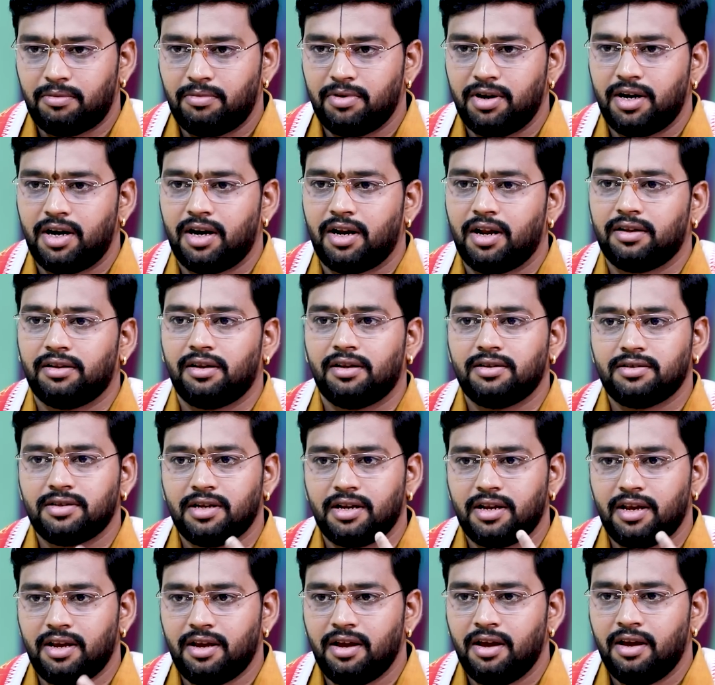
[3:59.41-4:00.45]
தமிழ்நாடாக இருந்தாலும்
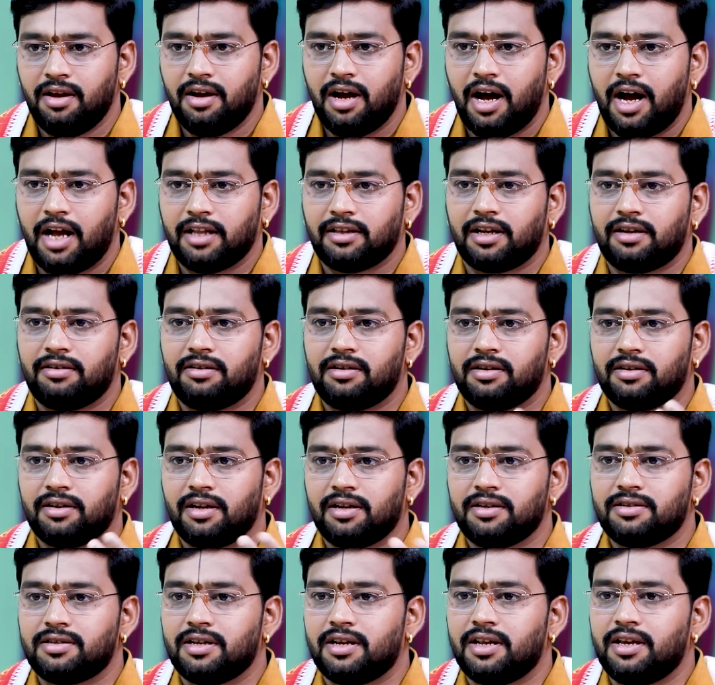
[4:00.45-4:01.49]
சரி ஆந்திராவாக
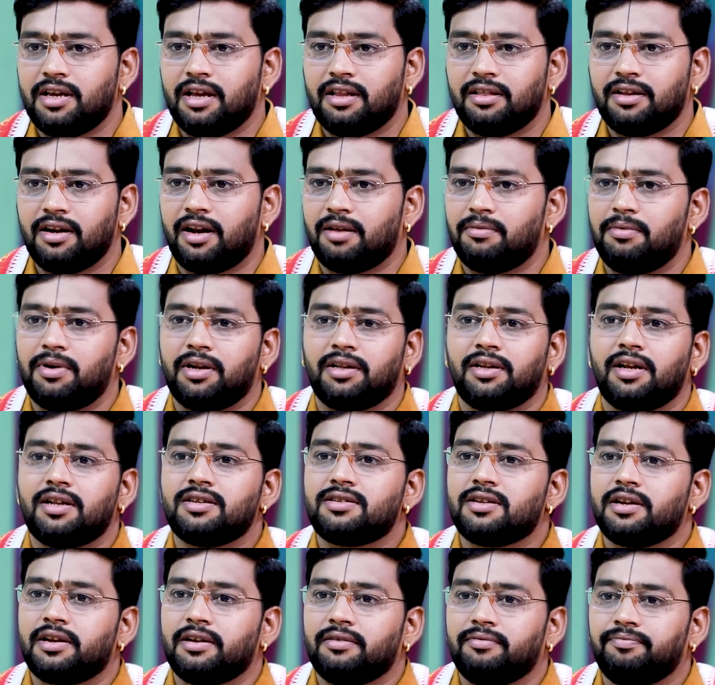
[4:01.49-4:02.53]
இருந்தாலும் சரி எந்த இடமா
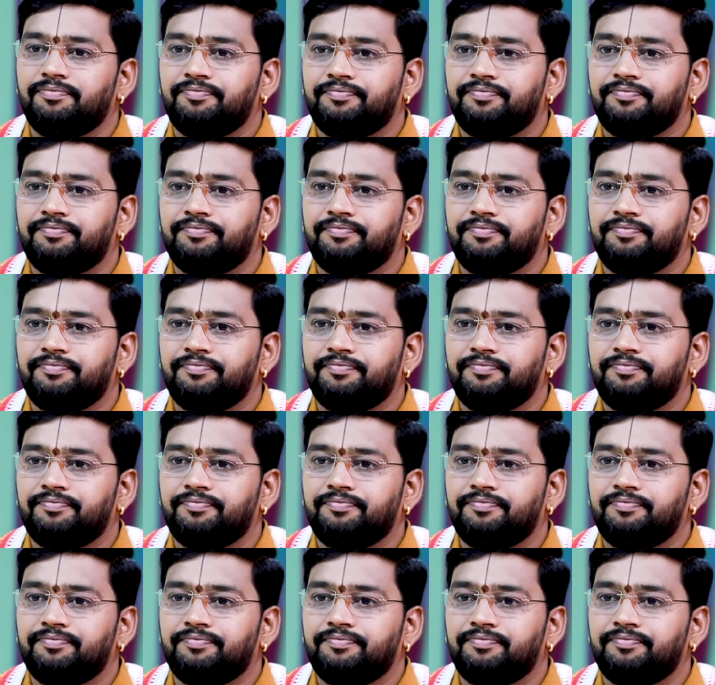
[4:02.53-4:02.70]
இருந்தாலும் சரி